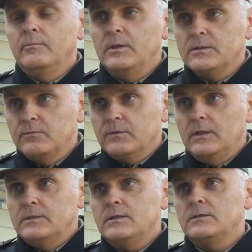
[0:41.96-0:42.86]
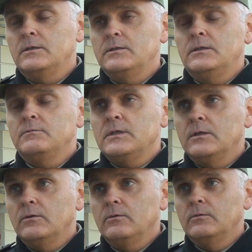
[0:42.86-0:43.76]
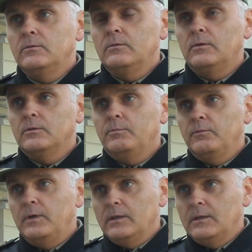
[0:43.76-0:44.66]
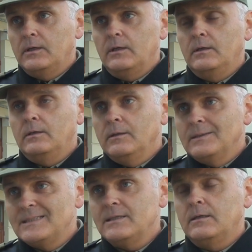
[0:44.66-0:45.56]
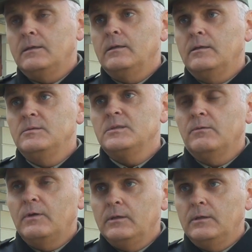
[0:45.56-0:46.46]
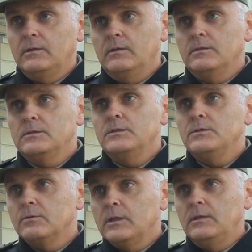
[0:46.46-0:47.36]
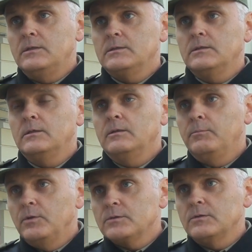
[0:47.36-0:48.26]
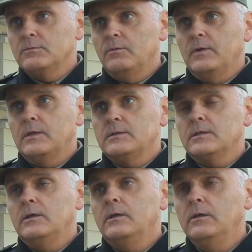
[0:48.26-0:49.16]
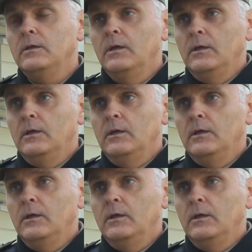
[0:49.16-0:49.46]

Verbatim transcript: Placówka Straż Granicznej w Sanoku odpowiada za administrowanie częścią granicy polsko-słowackiej.